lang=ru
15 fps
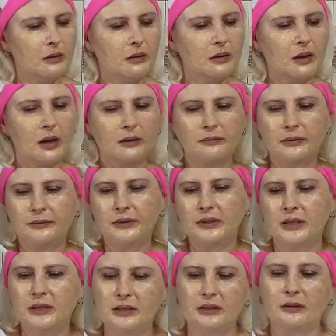Как вы
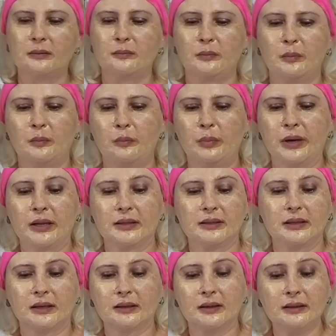видите, бренд
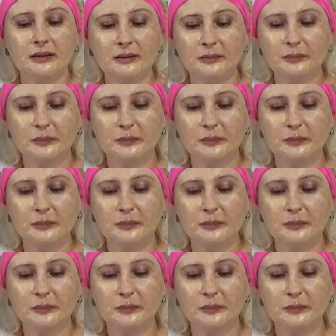закрыт.